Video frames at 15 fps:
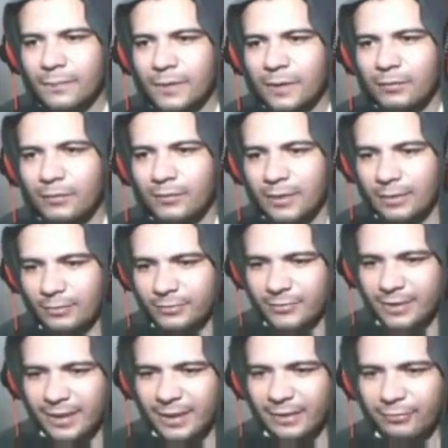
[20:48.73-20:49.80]
Vamos lá, vamos
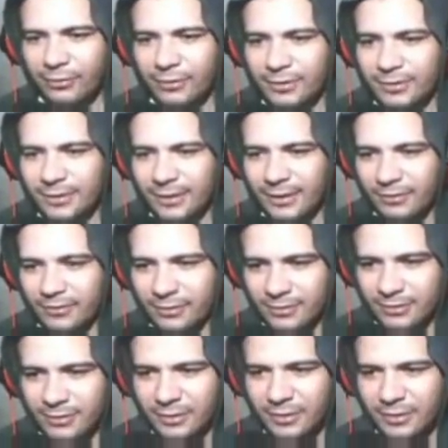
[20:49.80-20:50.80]
tacar fogo nesse negócio.